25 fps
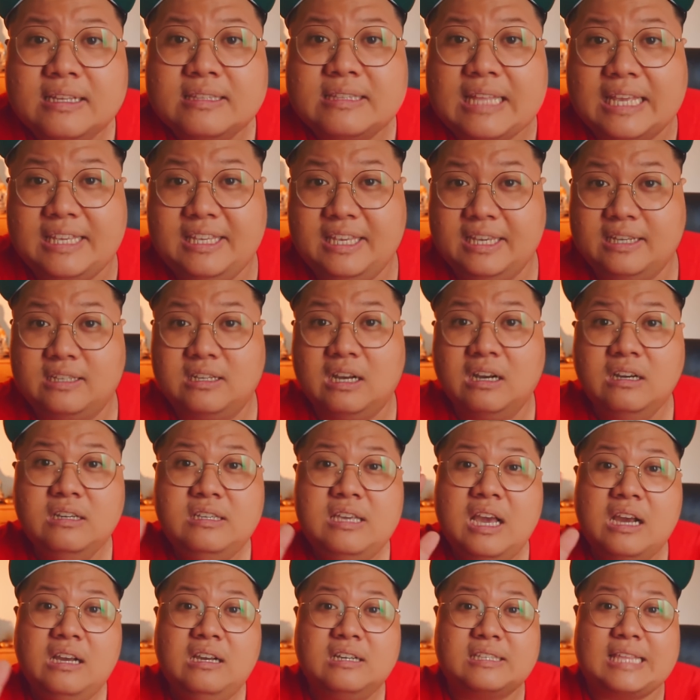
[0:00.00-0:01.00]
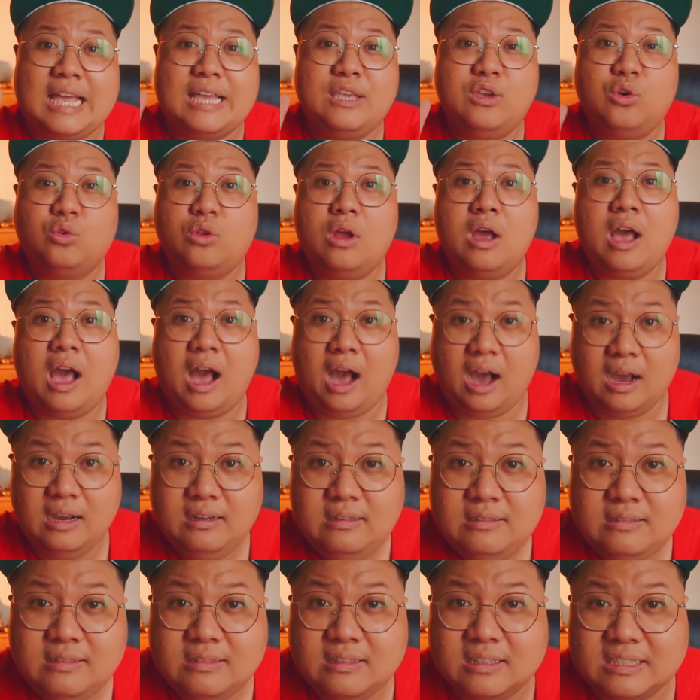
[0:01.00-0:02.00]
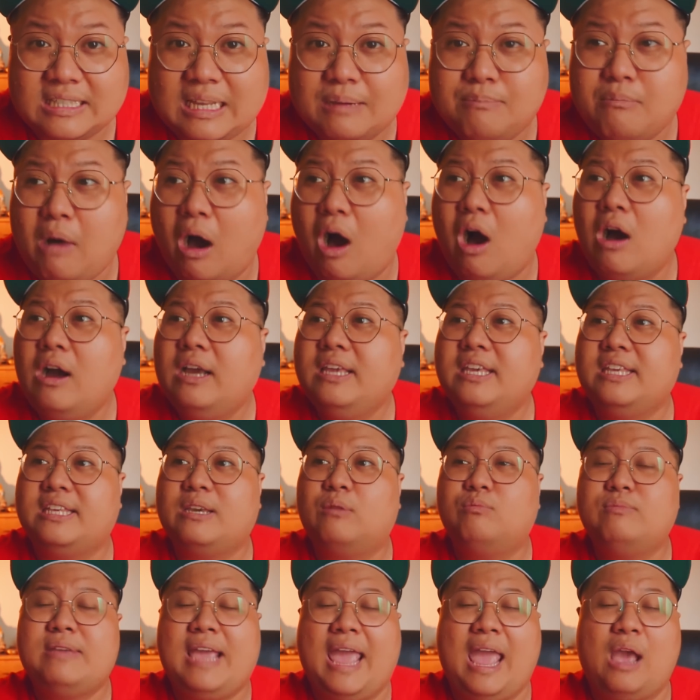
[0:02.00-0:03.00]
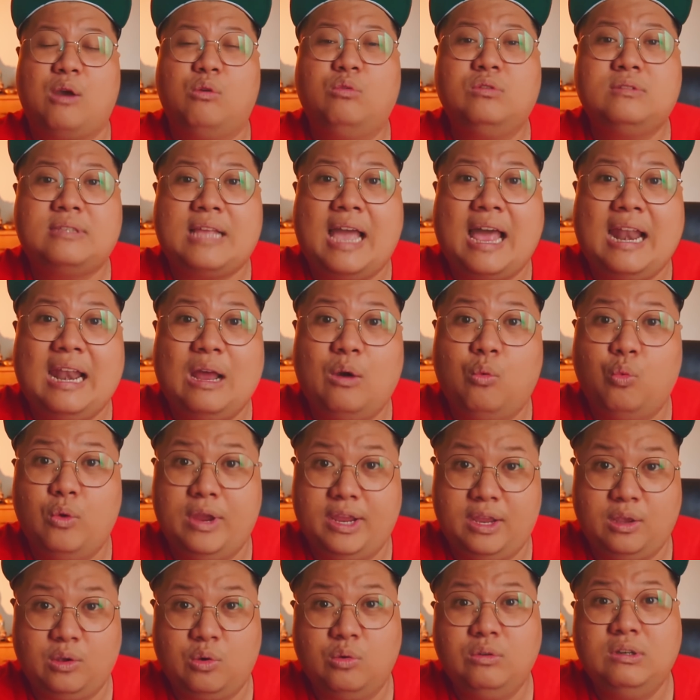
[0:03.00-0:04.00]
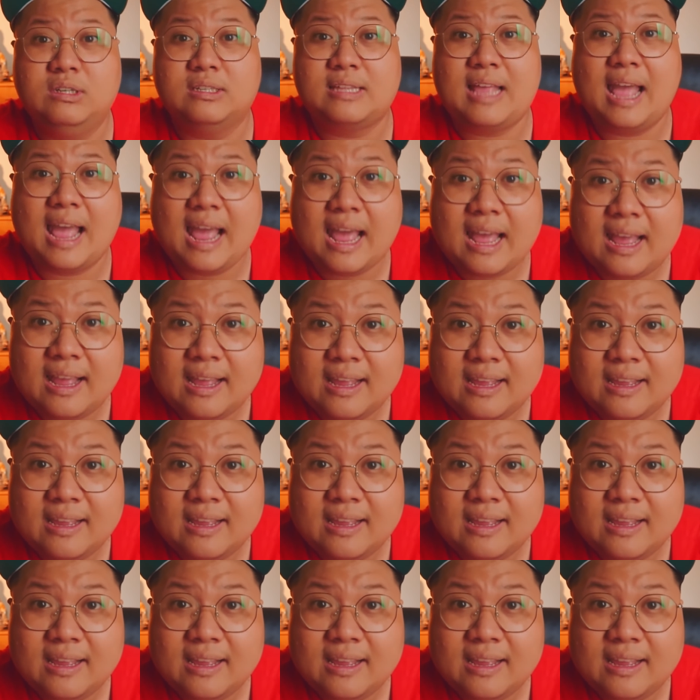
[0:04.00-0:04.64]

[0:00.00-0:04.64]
tại vì cư dân người ta vô đó ở người ta bỏ cái gì trong nhà của người ta là quyền của người ta